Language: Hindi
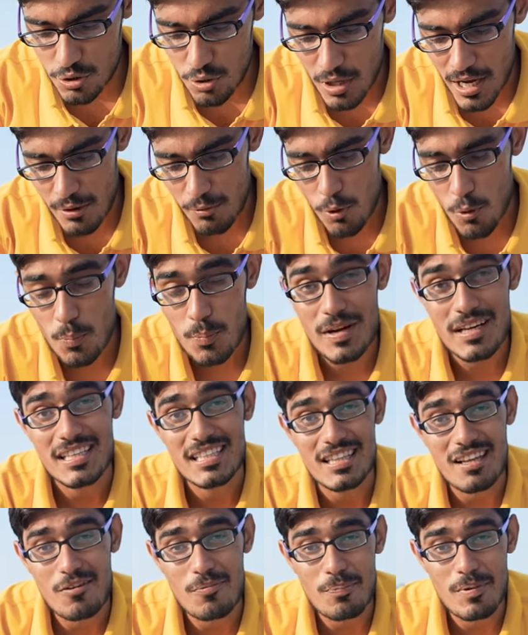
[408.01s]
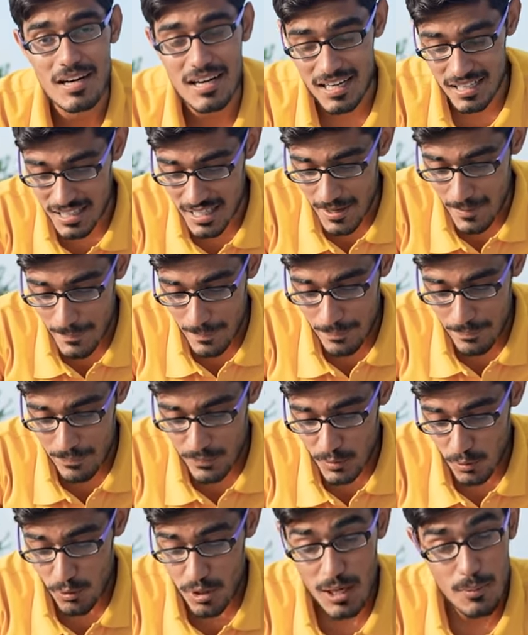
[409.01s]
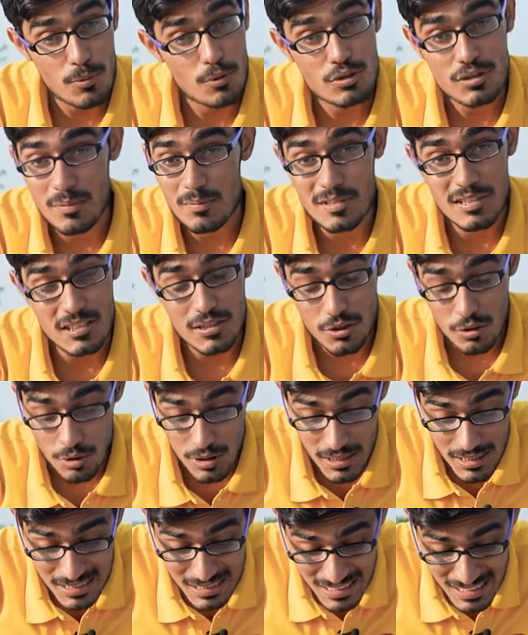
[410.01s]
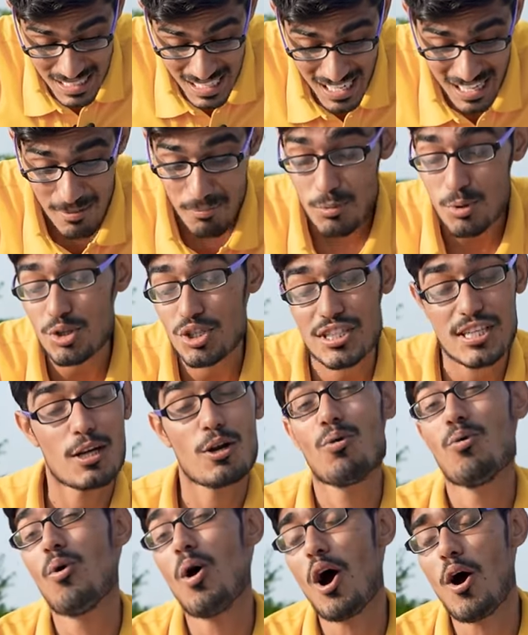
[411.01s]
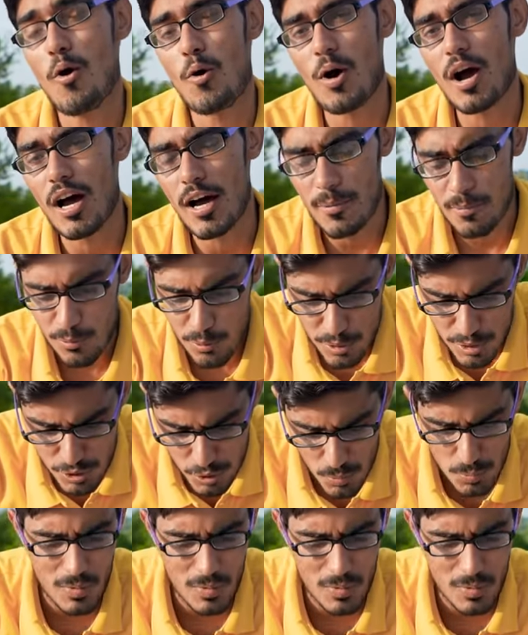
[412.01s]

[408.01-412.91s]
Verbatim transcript: जो है वो ऊपर की तरफ पड़ रहा था और आप लोग समझ सकते हो कि कितना मुश्किल हुआ होगा हमको इसको